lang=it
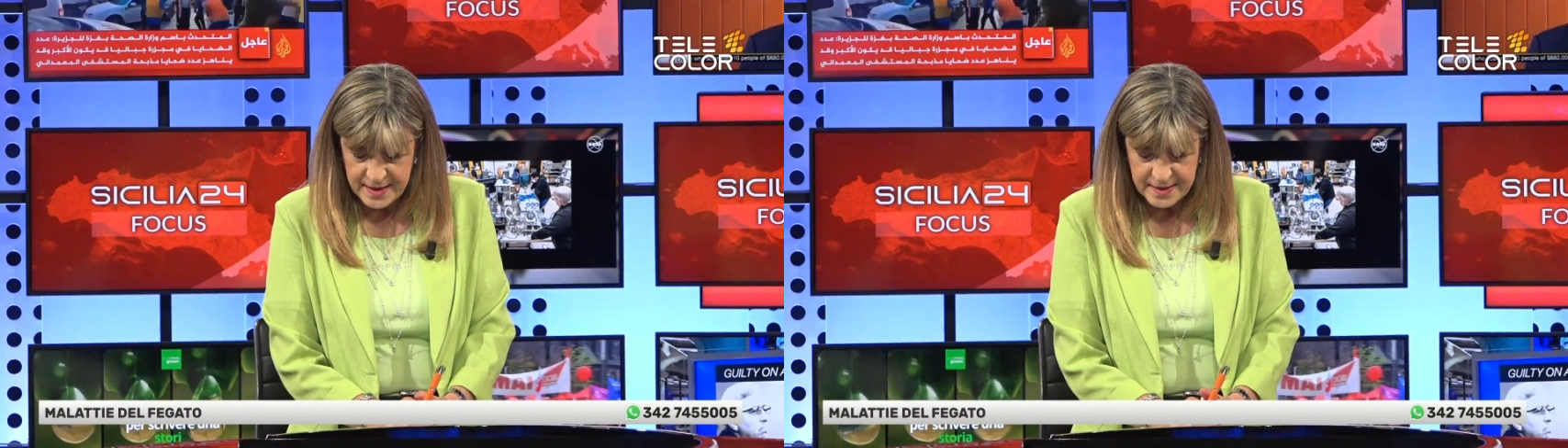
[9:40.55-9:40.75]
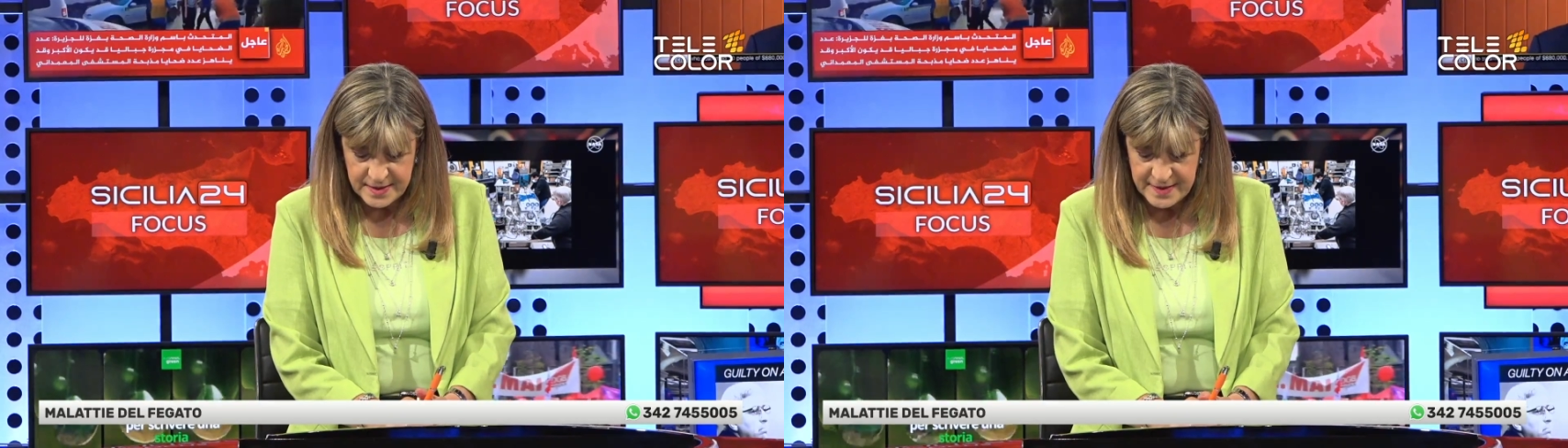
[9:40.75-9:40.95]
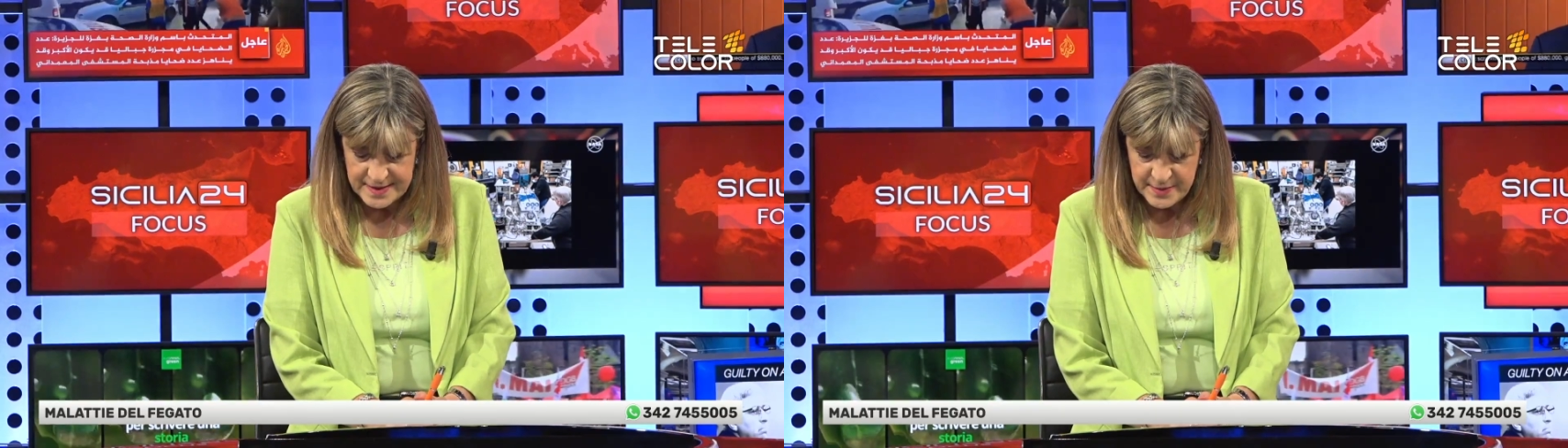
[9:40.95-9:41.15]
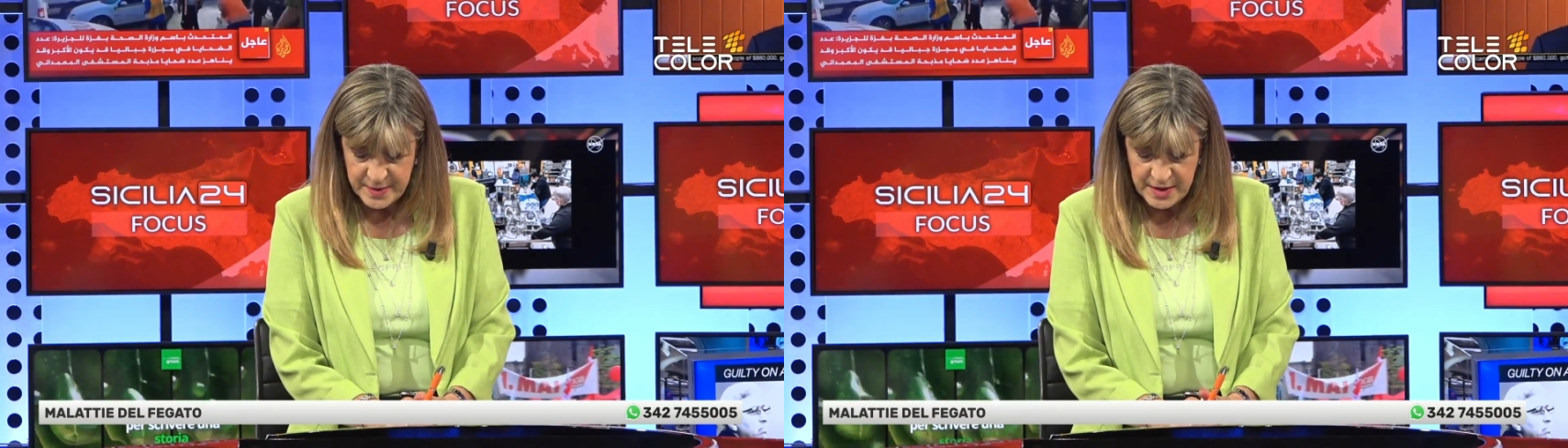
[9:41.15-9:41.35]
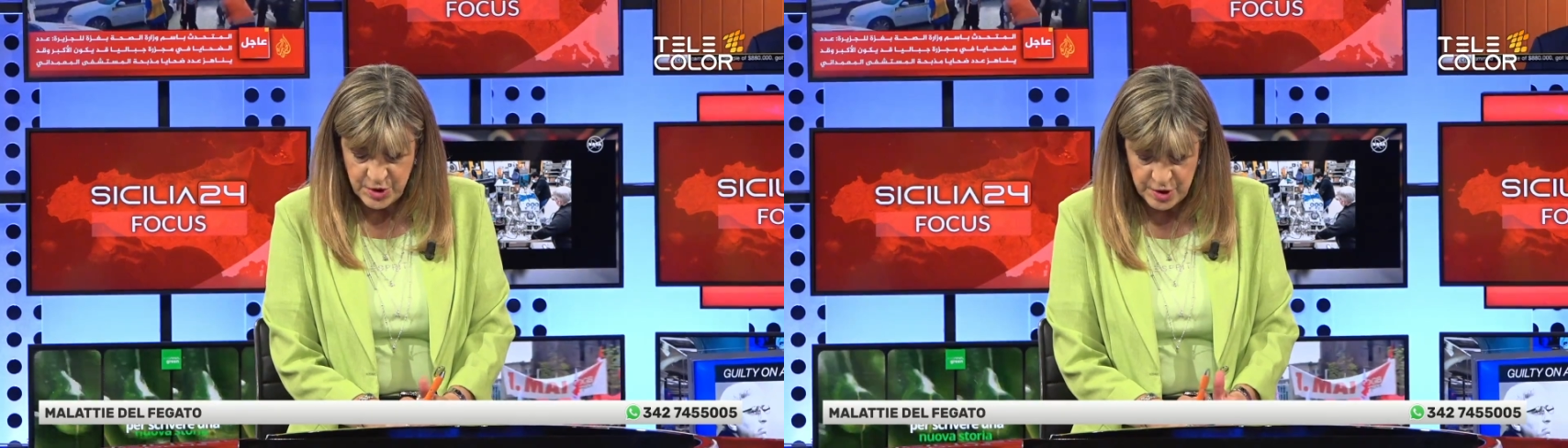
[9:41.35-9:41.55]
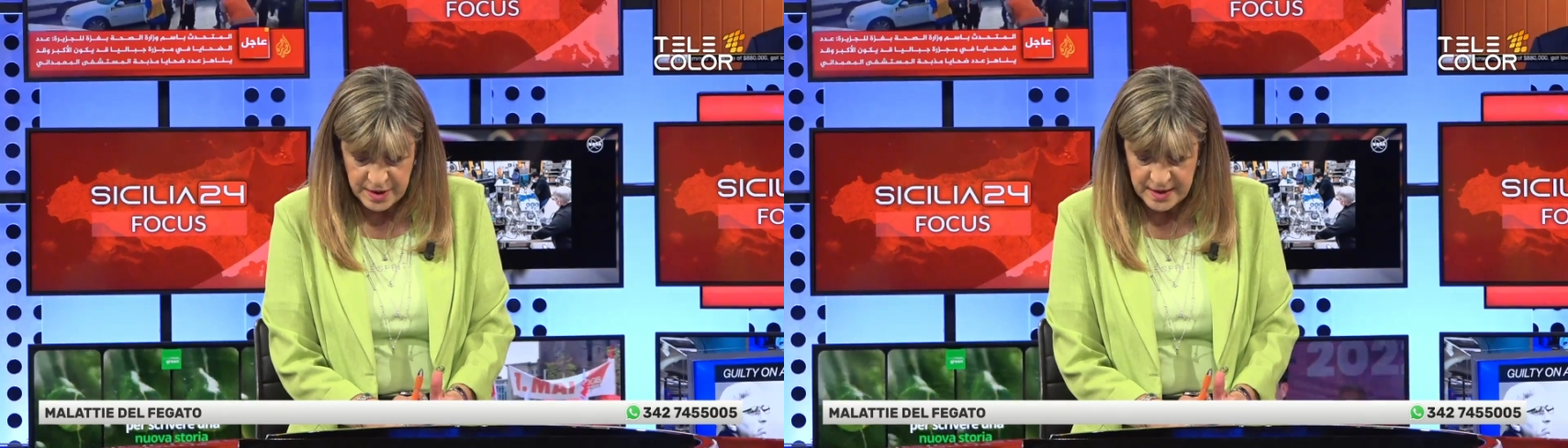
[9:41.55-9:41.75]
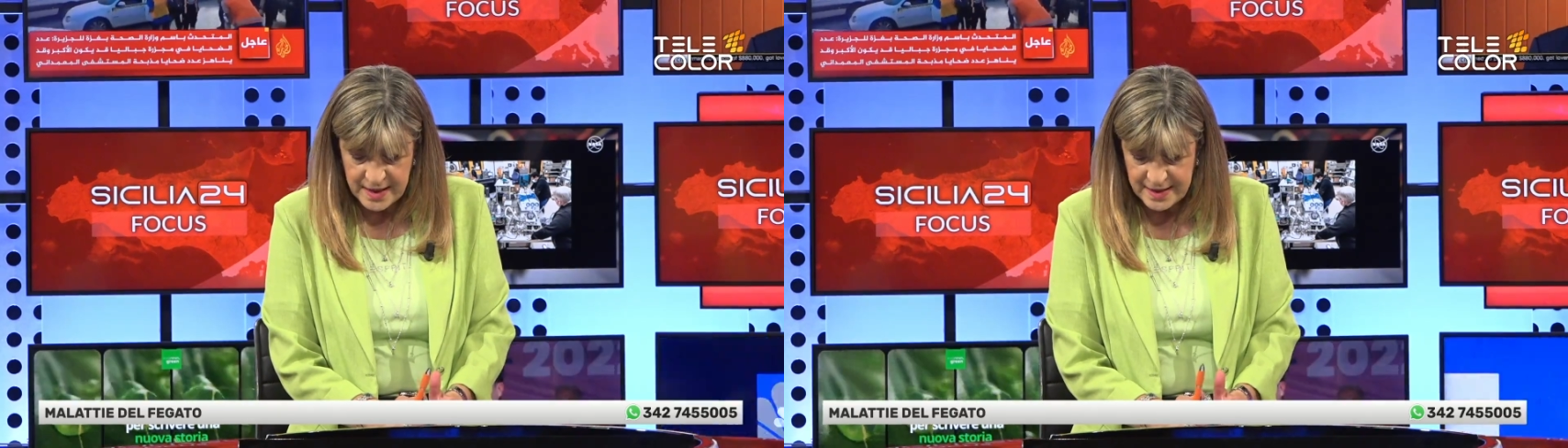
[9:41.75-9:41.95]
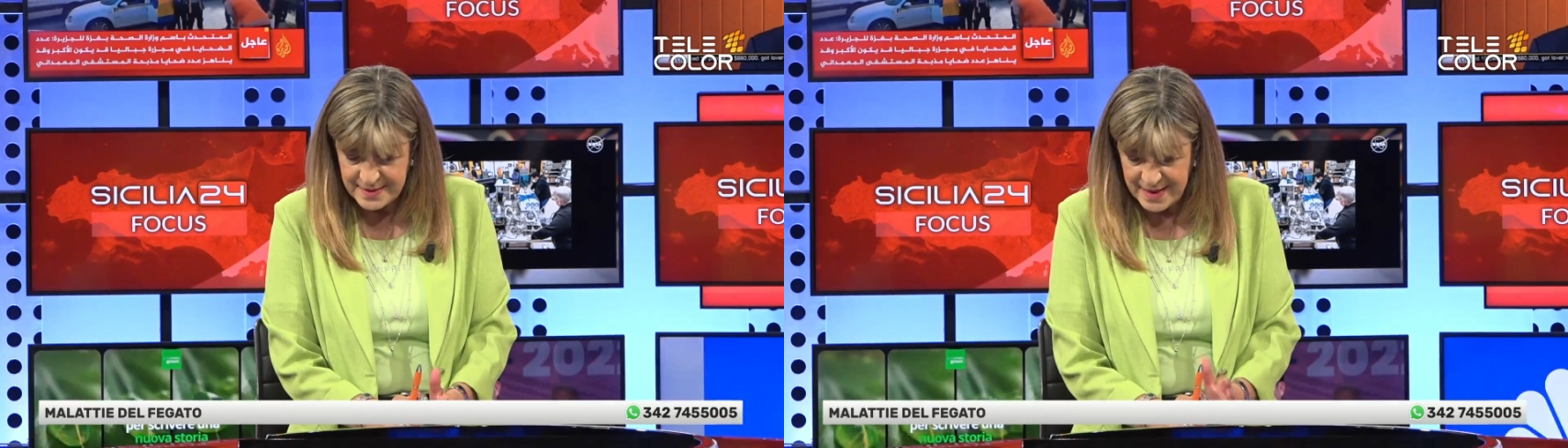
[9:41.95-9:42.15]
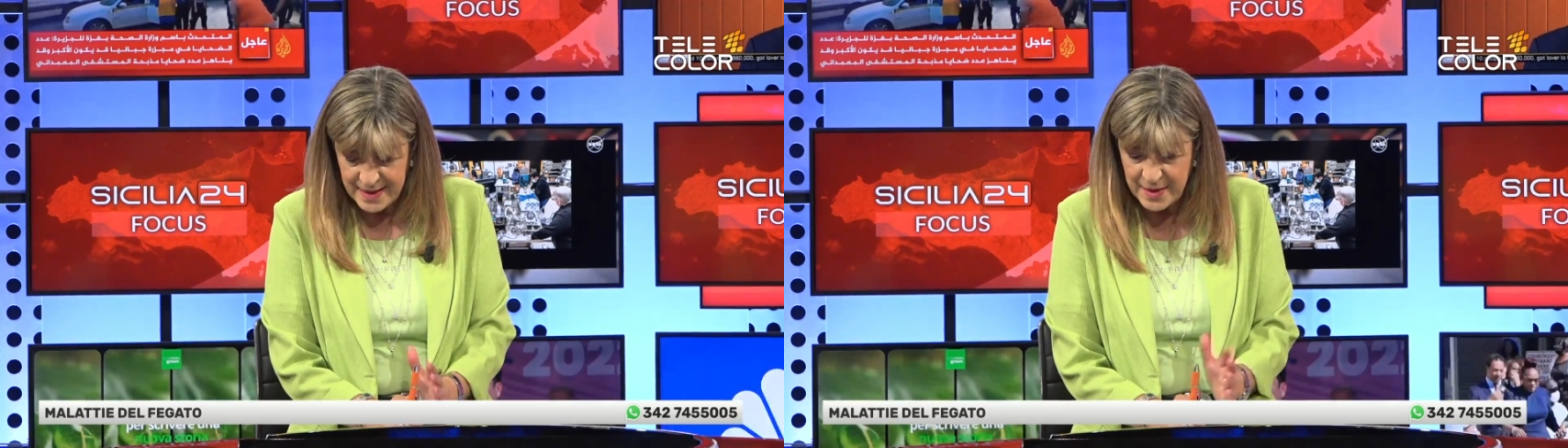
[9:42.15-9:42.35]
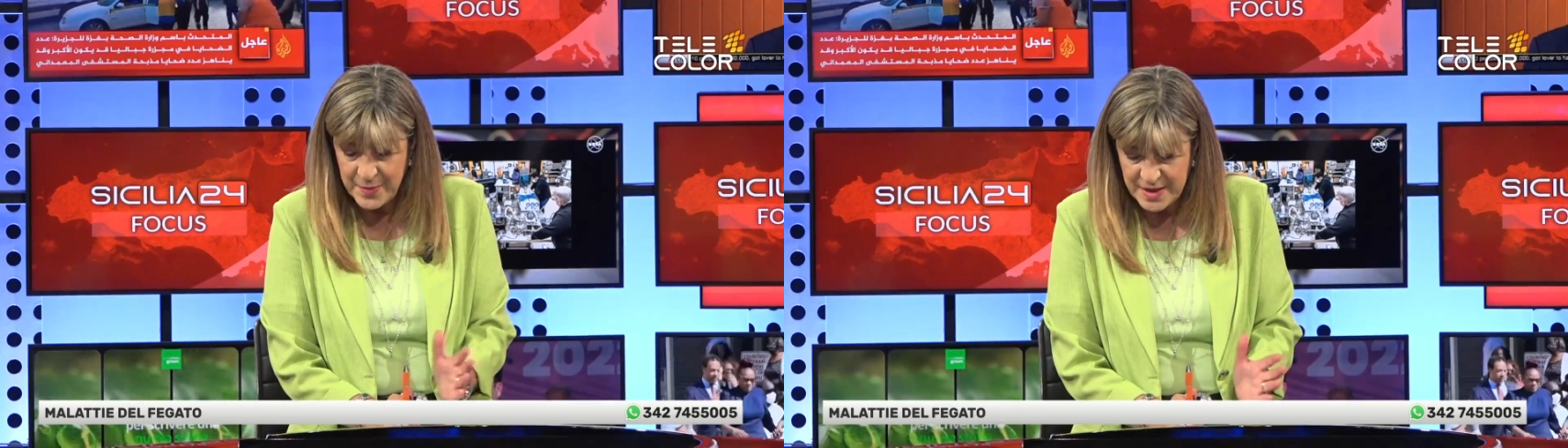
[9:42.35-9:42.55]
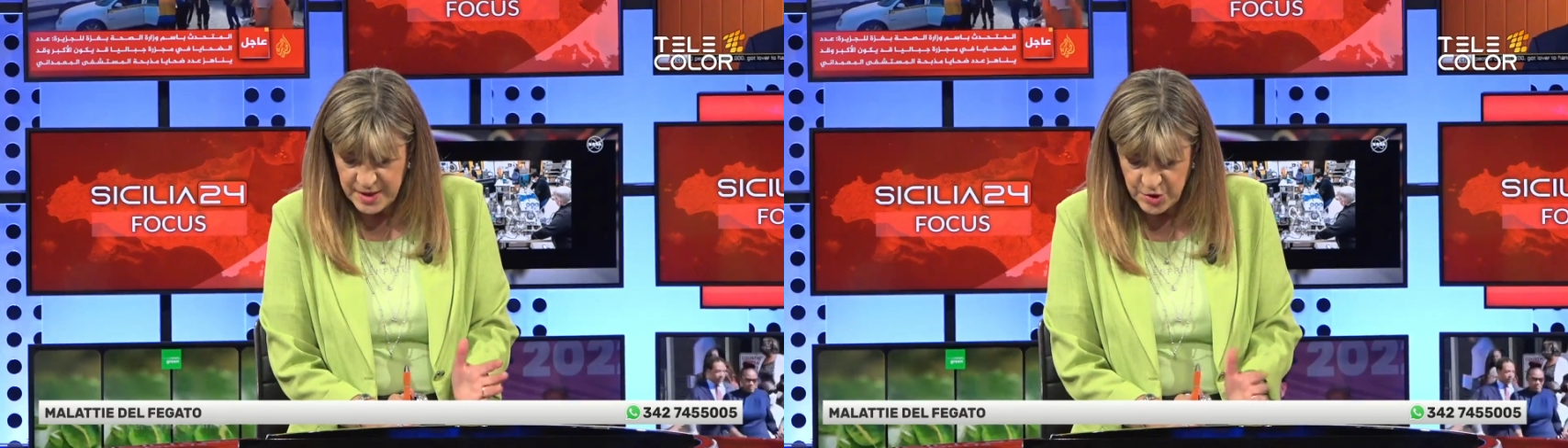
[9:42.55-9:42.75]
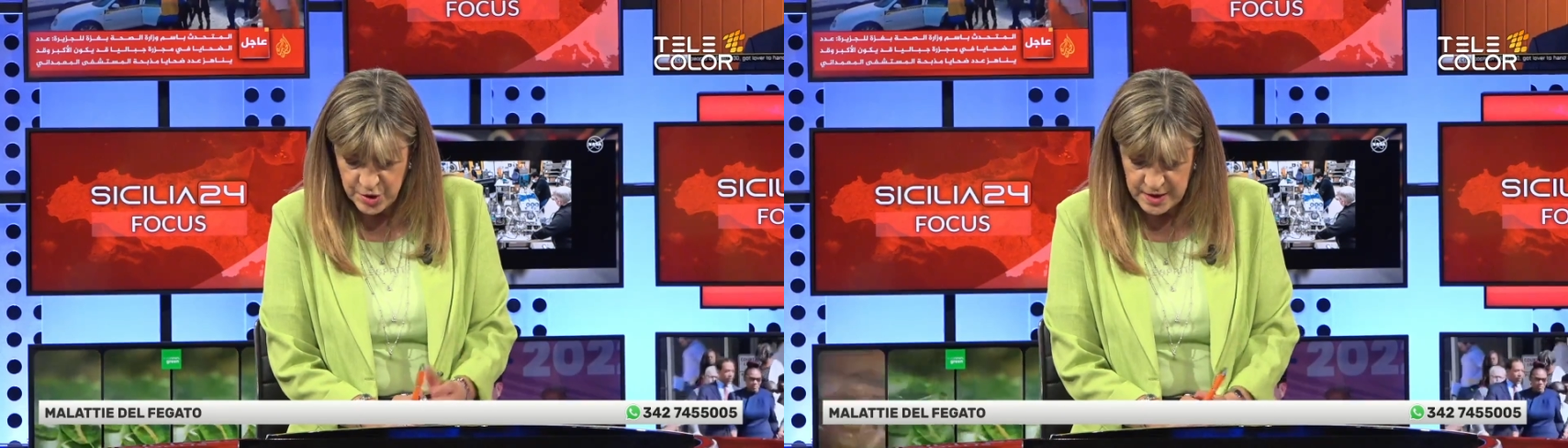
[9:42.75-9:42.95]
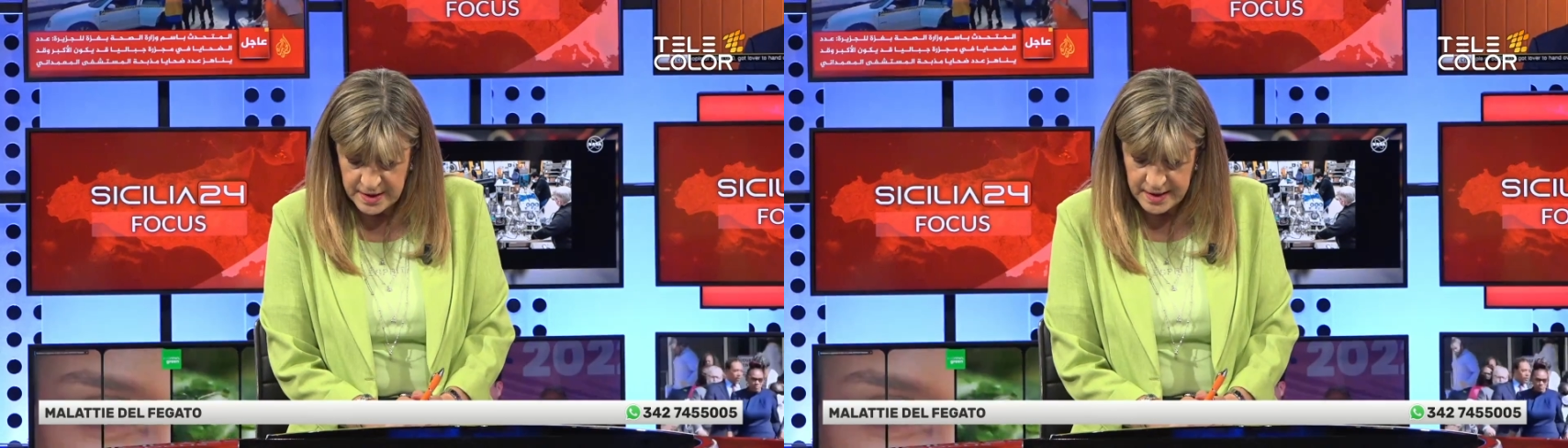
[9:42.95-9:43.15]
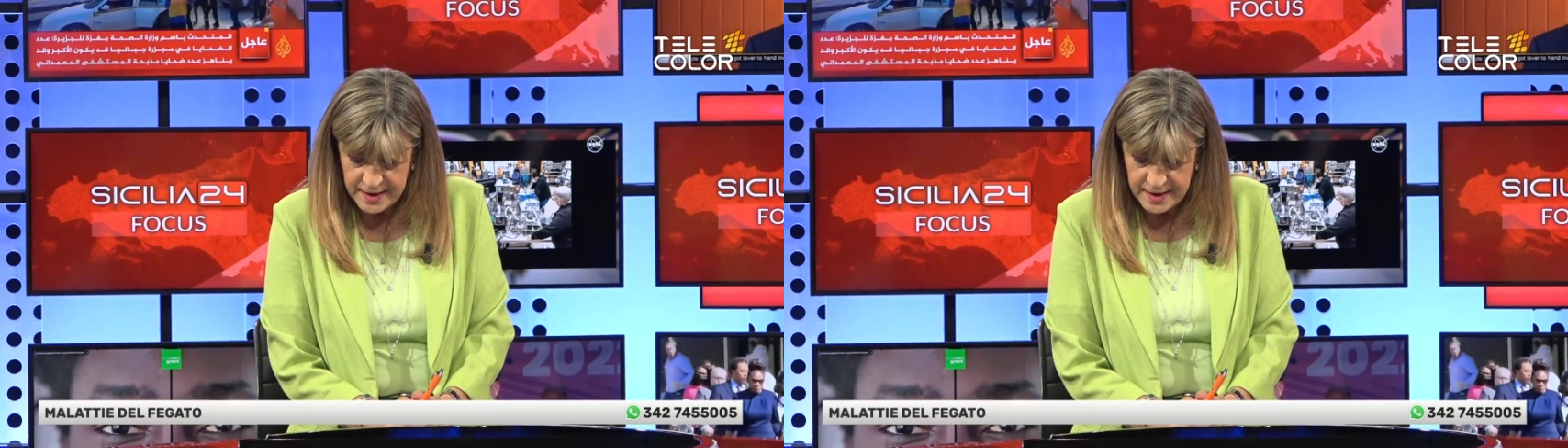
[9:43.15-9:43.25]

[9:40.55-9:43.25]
a diverse medicine, anzi alle medicine,